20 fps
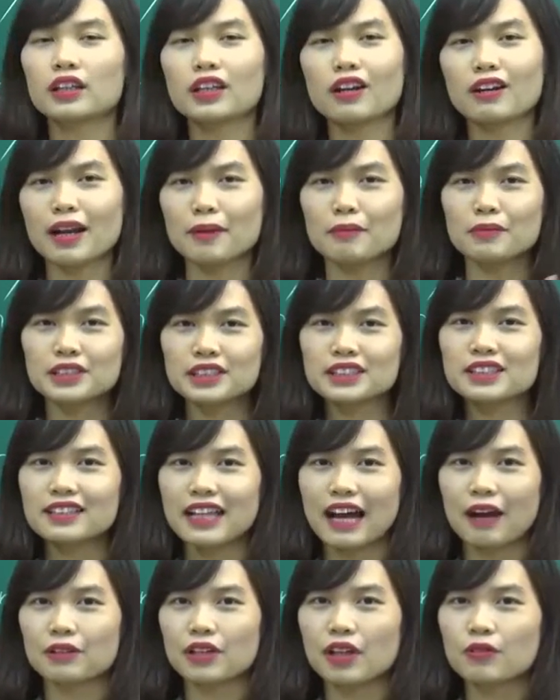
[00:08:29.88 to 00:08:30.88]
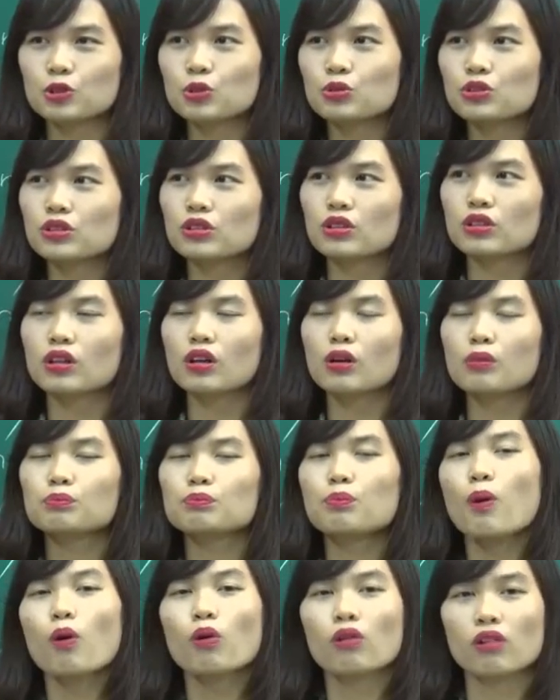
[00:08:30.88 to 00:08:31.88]
Thế nó nằm ở những từ nào nhỉ? Ví dụ như từ
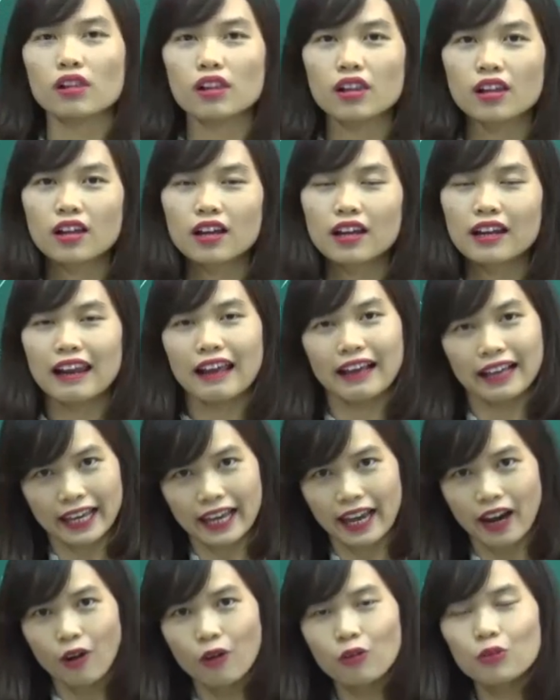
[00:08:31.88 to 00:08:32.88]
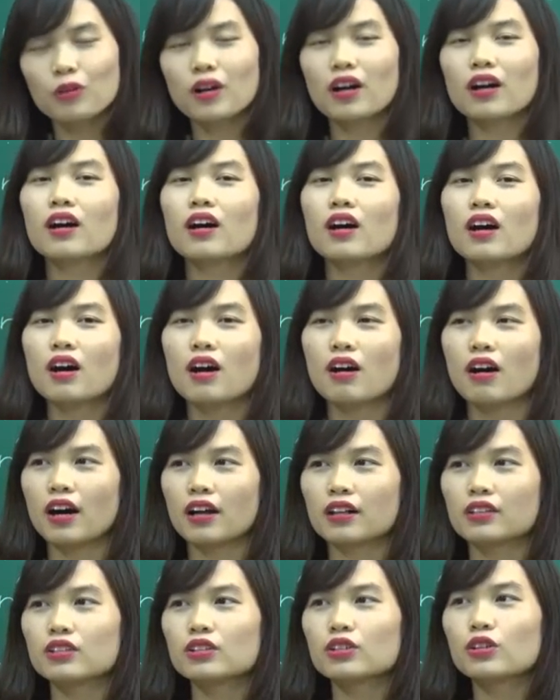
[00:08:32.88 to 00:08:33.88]
pull là kéo, đúng không ạ?
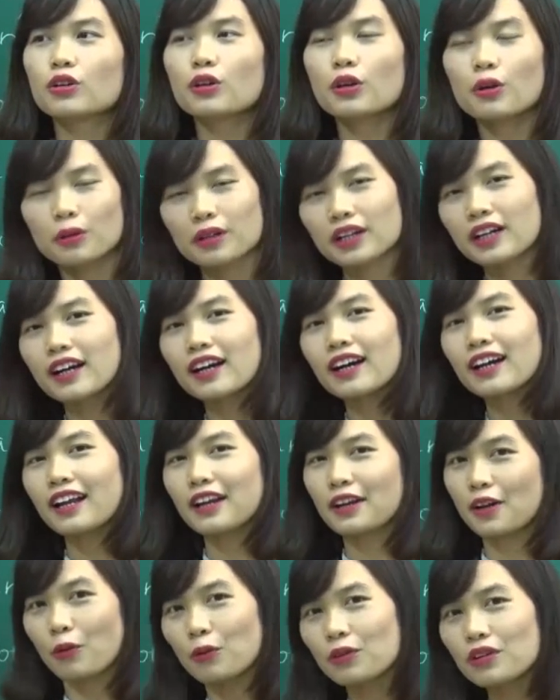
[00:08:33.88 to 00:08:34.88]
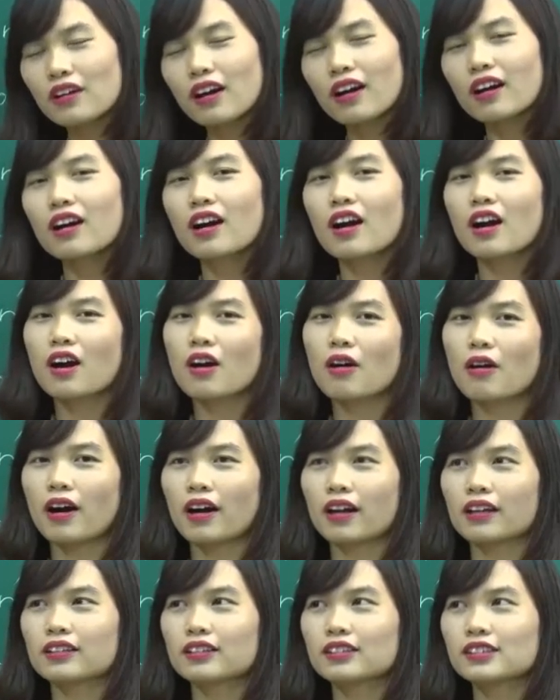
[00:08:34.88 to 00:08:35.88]
Hoặc từ cook là nấu nướng,
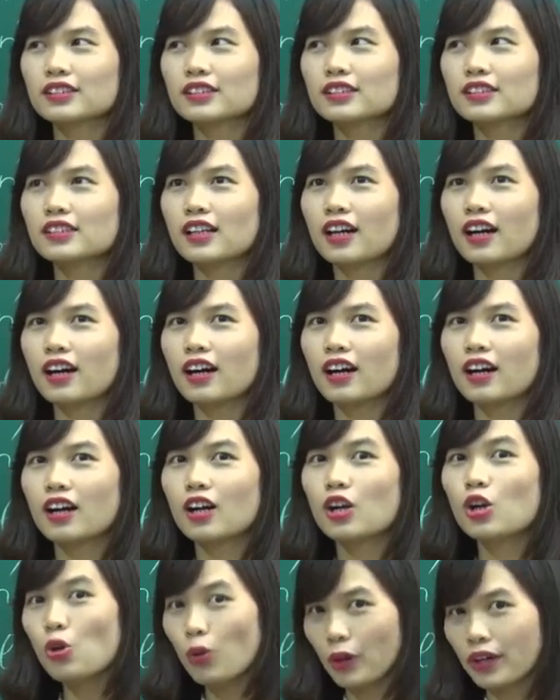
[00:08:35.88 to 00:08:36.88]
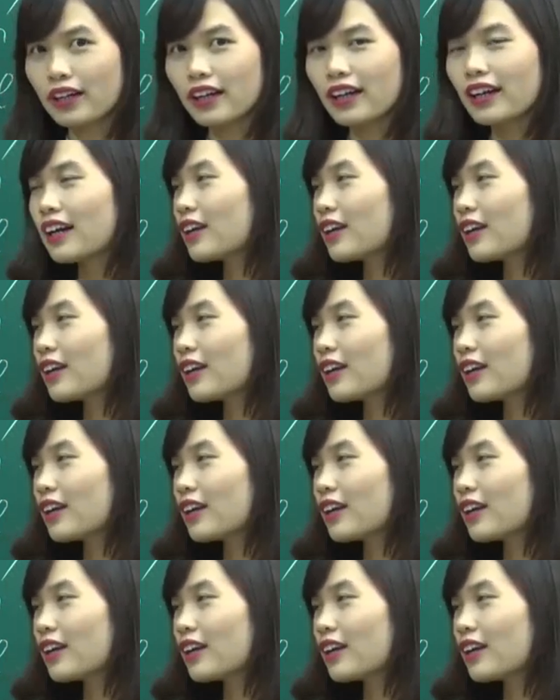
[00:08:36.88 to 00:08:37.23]
hoặc từ uh, look,